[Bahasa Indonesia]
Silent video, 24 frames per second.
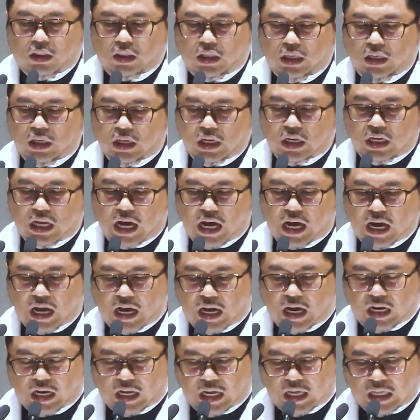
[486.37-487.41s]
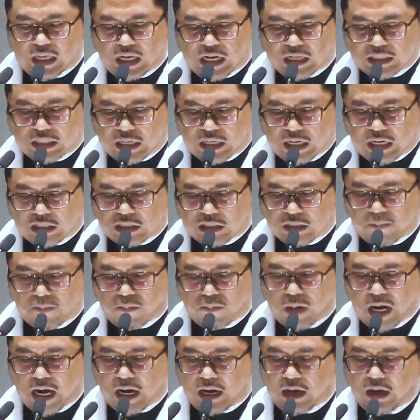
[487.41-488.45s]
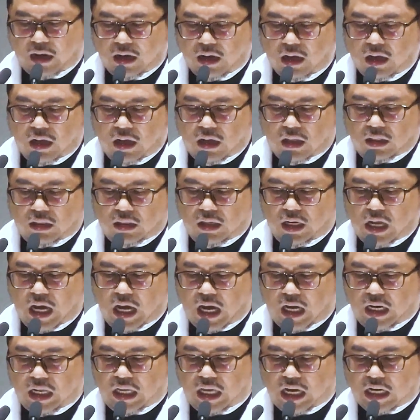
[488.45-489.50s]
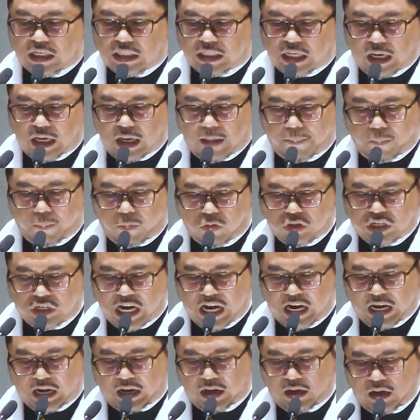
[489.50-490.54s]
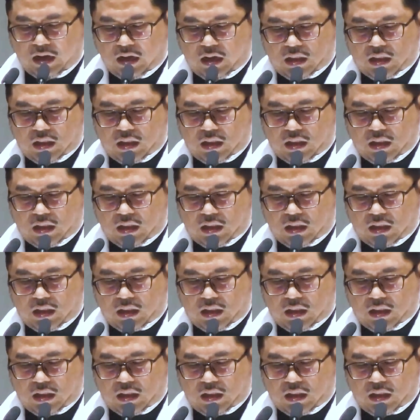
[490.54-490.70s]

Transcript: Tidak ada yang saya sembah, tidak ada yang saya puja,